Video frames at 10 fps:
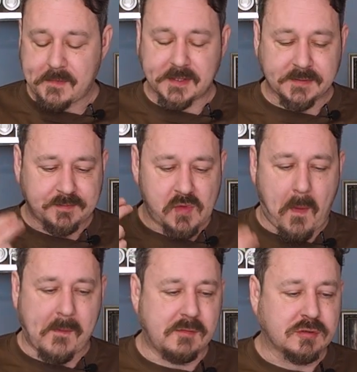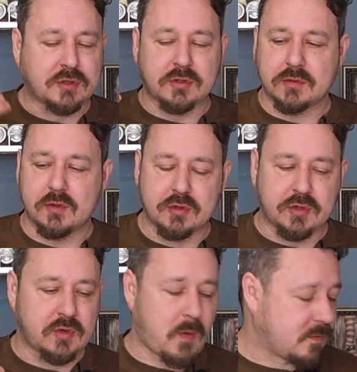Э, уксус,
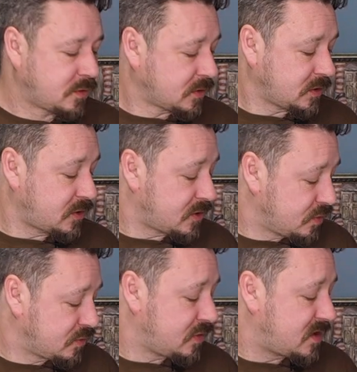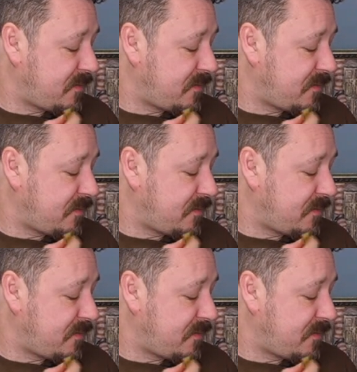уксус, уксус, еще раз уксус.